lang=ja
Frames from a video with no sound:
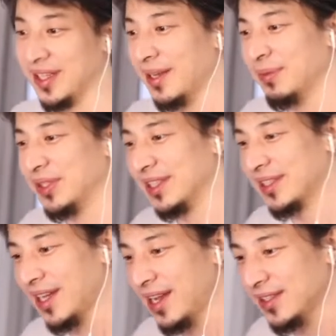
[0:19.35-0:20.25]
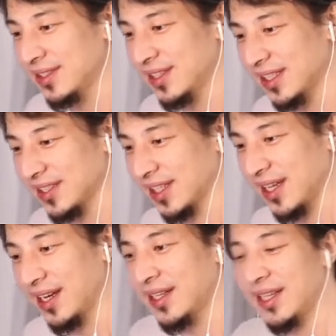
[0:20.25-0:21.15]
多分1ヶ月ぐらいじゃ減
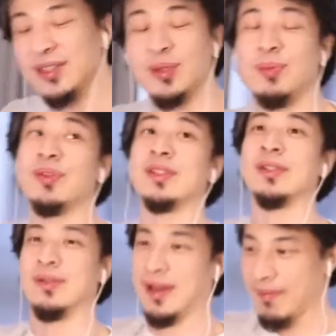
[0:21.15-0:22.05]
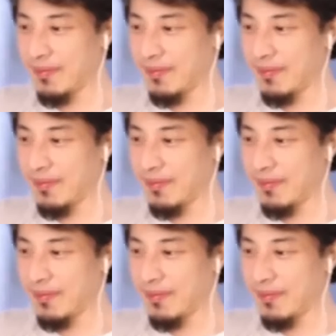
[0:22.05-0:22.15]
らないと思うんですよね。